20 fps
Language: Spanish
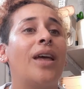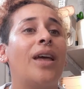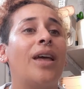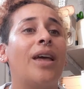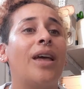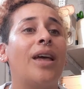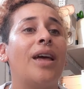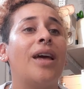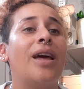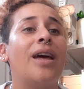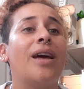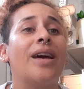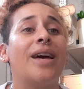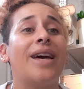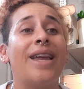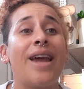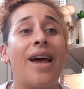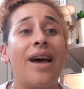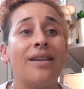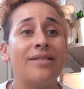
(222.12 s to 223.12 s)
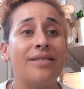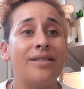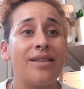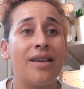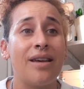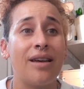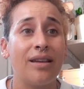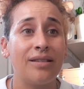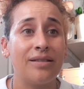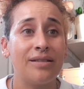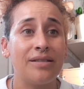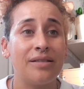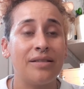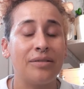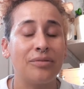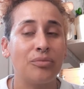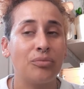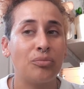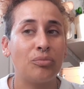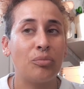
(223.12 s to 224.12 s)
Eh, gracias
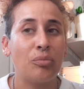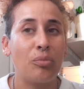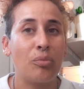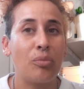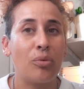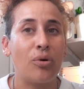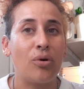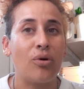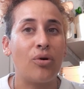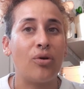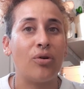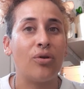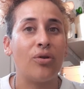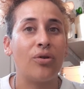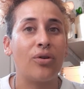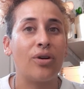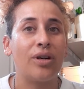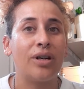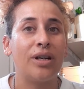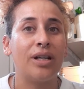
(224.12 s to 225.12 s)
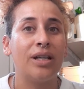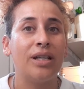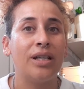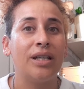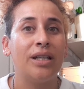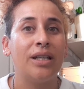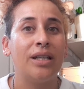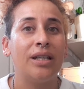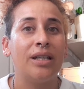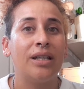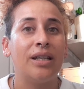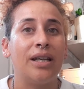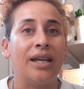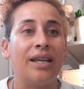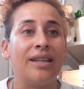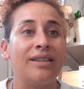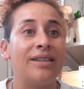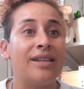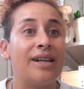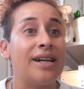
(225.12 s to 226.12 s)
por
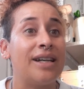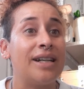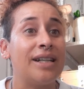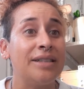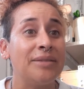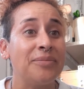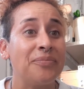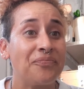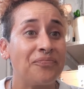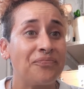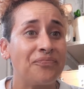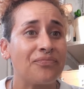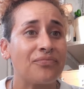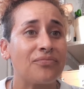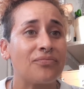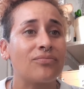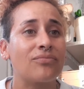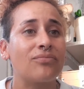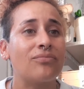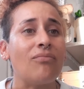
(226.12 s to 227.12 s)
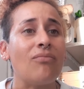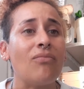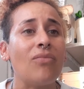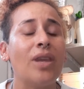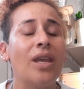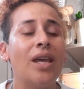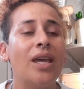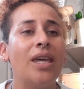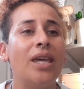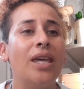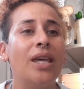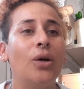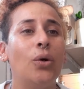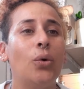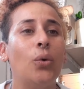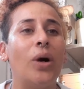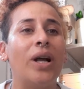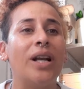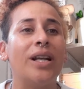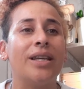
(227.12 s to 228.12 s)
estar y
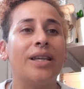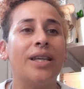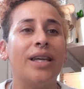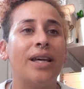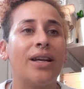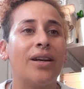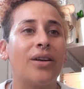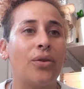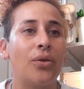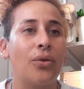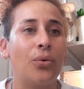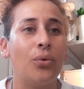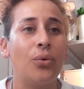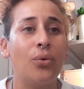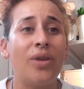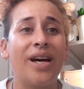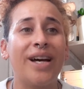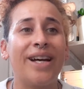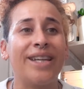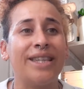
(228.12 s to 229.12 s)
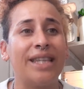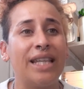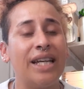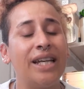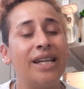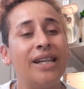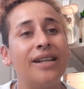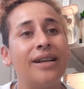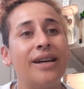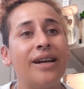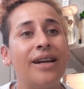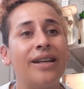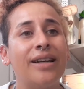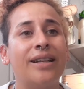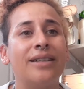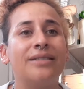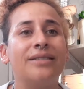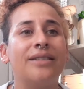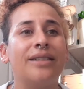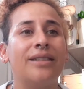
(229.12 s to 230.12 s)
cualquier duda que tengan
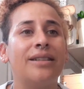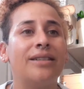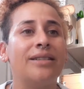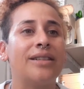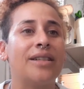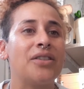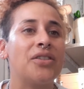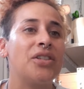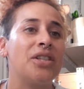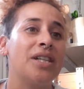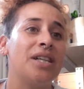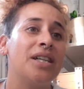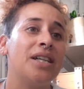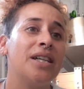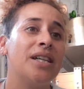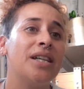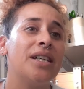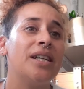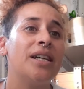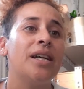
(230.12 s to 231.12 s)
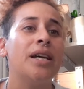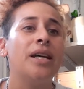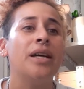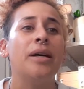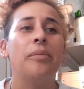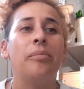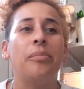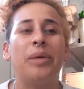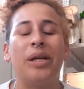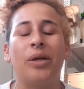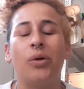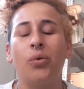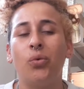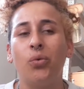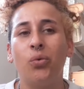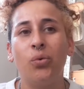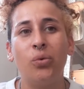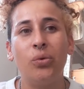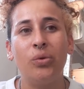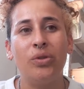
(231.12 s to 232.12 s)
ante el taller,
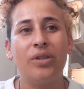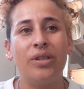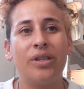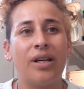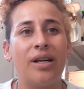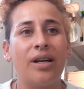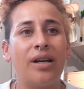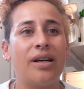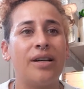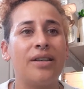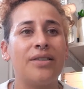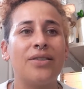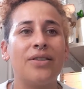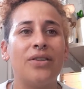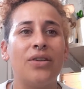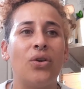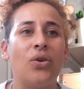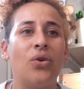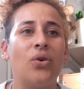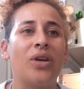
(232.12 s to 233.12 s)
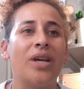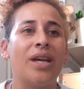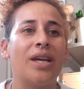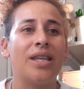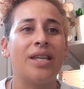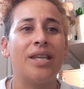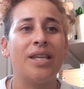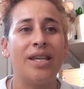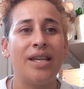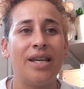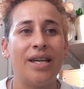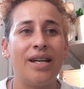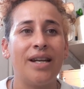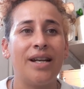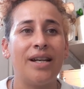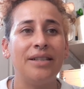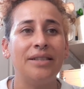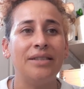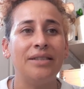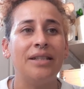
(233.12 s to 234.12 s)
preguntas, lo que
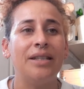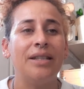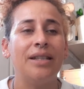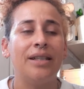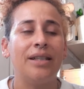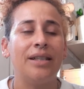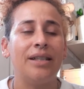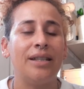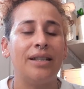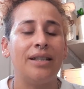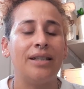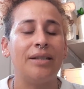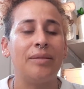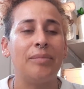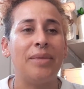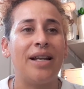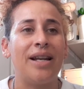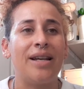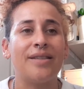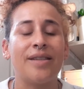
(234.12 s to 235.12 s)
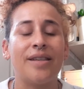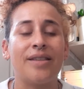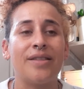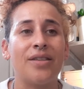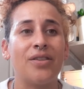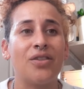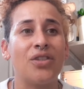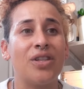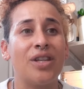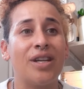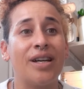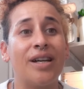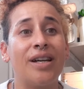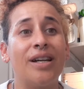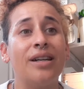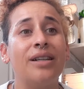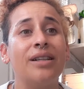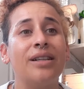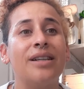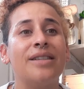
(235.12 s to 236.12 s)
quieran, eh, me las hacen
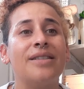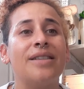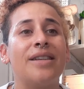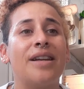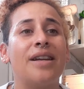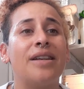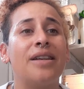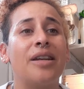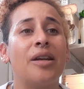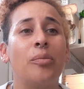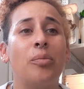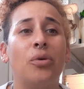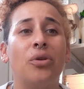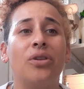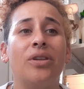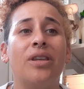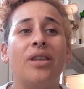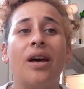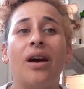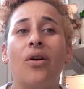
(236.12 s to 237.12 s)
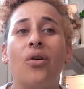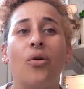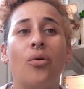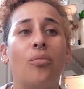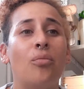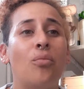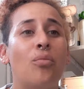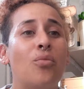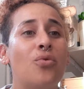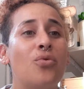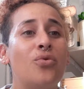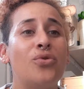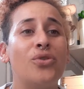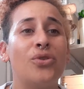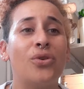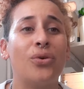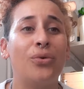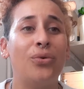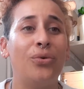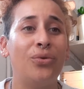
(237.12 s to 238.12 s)
llegar, que serán respondidas con
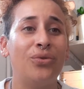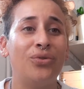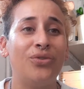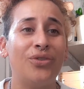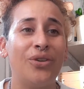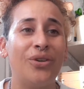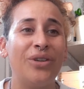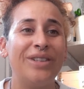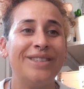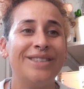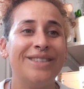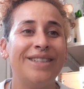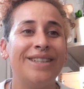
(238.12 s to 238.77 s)
mucho gusto.